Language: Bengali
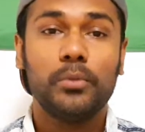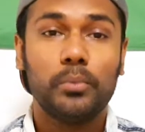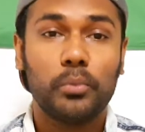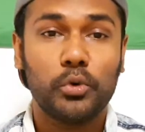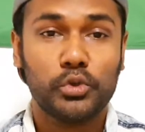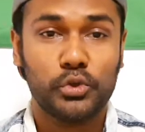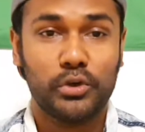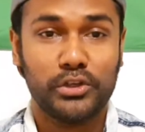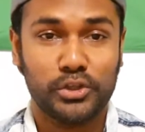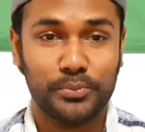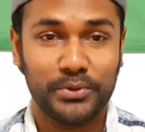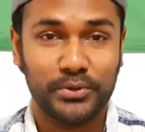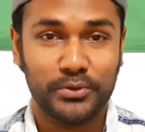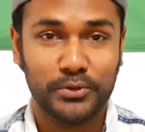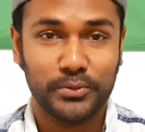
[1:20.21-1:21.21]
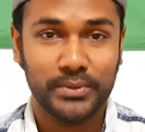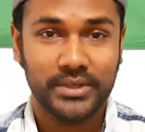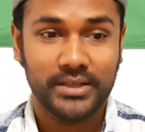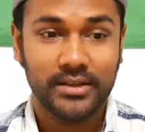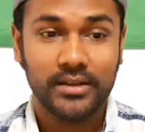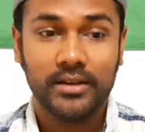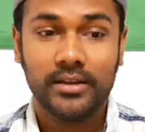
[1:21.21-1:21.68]
মশলা শপিং করতে হবে
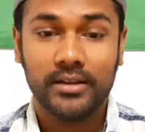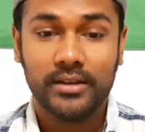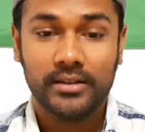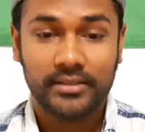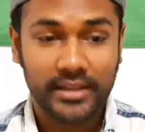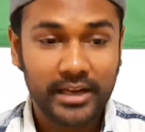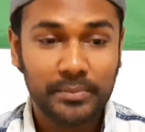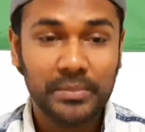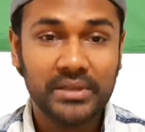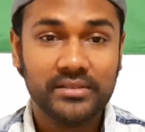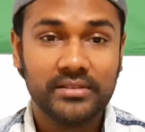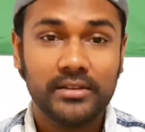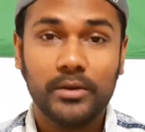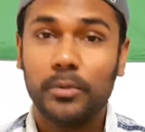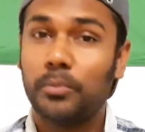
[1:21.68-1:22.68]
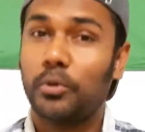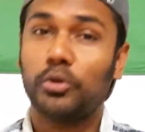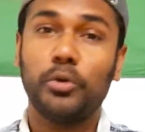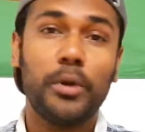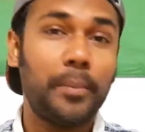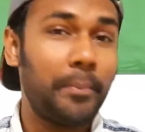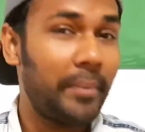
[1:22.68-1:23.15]
দ্যাট মিনস
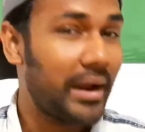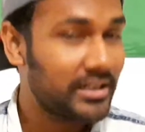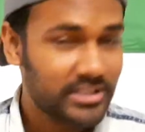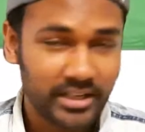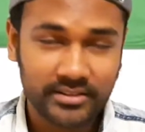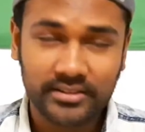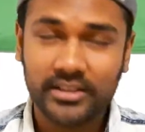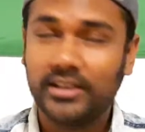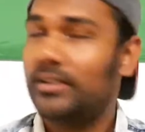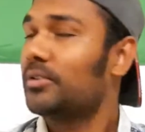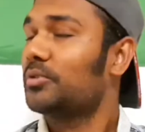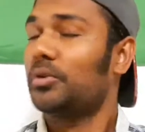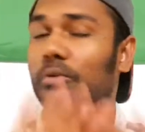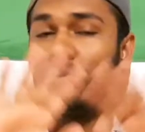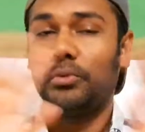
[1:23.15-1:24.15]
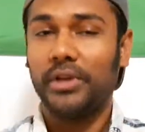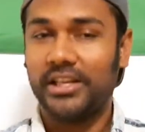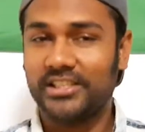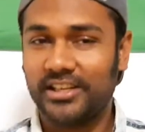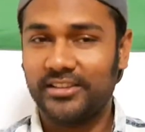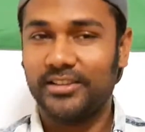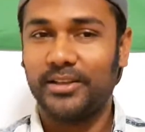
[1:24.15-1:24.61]
প্রথমে পেট শান্তি তো দুনিয়া
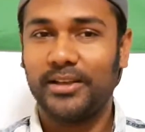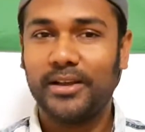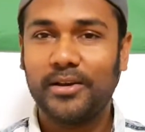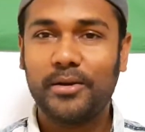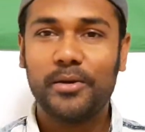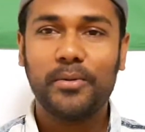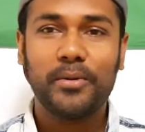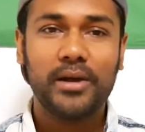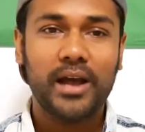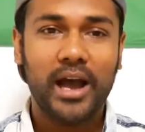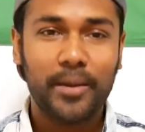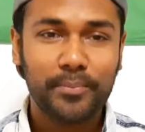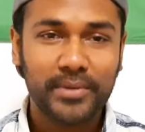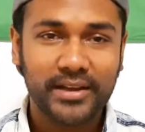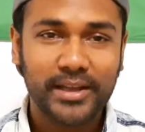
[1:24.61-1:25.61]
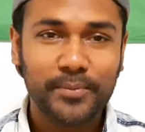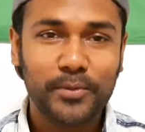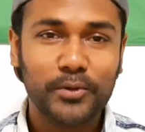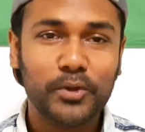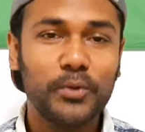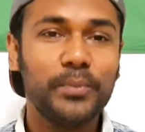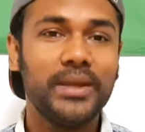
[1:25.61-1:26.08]
শান্তি আপনাকে
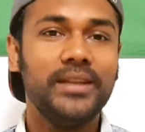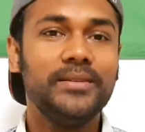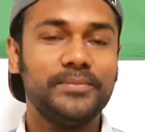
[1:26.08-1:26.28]
প্রথমেই